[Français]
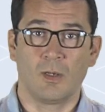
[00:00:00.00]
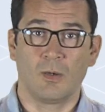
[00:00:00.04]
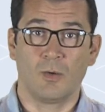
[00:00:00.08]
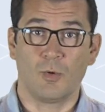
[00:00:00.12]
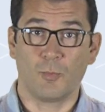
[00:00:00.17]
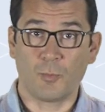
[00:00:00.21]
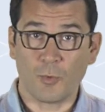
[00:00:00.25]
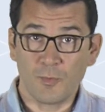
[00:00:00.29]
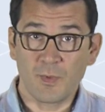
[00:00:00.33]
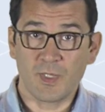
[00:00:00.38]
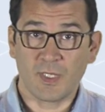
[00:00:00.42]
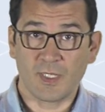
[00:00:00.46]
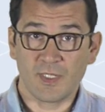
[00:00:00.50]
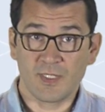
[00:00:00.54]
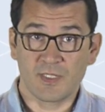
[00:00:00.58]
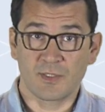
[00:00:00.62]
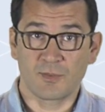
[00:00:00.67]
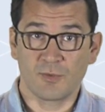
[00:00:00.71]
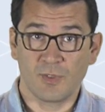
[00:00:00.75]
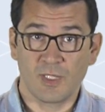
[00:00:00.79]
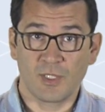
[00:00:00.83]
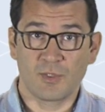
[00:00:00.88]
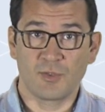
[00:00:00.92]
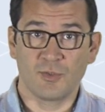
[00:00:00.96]
Le premier
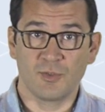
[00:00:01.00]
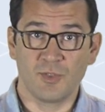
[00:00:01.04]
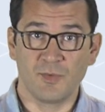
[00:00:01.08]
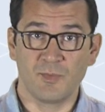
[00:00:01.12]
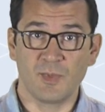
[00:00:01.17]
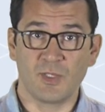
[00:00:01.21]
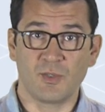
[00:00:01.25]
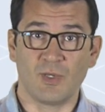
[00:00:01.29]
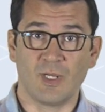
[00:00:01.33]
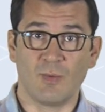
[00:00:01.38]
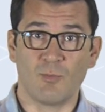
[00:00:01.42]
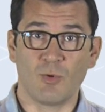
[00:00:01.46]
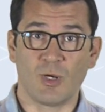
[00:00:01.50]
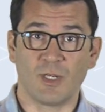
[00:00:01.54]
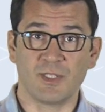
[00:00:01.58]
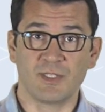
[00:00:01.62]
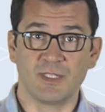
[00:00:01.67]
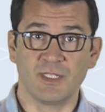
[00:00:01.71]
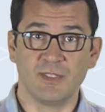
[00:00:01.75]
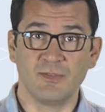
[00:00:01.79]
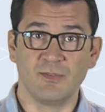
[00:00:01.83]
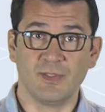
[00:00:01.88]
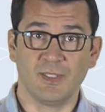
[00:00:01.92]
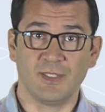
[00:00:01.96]
risque de l'économie
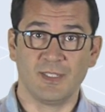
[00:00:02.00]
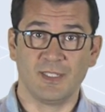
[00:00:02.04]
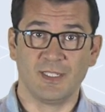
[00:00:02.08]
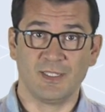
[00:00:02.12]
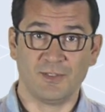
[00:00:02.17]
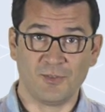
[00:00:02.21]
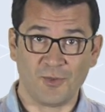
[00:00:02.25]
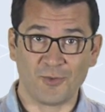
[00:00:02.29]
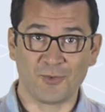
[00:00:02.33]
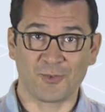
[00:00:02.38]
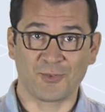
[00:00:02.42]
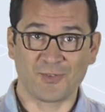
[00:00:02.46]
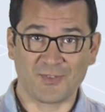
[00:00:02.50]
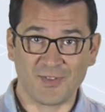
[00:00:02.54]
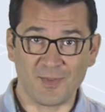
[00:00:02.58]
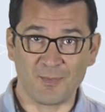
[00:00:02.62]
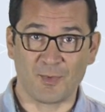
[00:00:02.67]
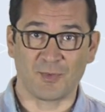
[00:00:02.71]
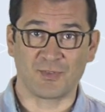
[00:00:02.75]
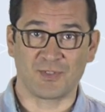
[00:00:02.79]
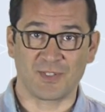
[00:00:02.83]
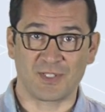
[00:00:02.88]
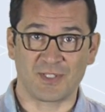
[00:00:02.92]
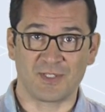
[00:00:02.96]
collaborative est d'ordre
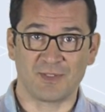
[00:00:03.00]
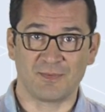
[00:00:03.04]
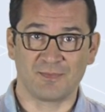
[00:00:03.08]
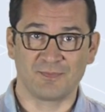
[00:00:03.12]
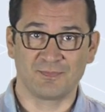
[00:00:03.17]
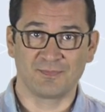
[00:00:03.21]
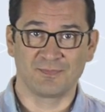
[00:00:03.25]
sémantique.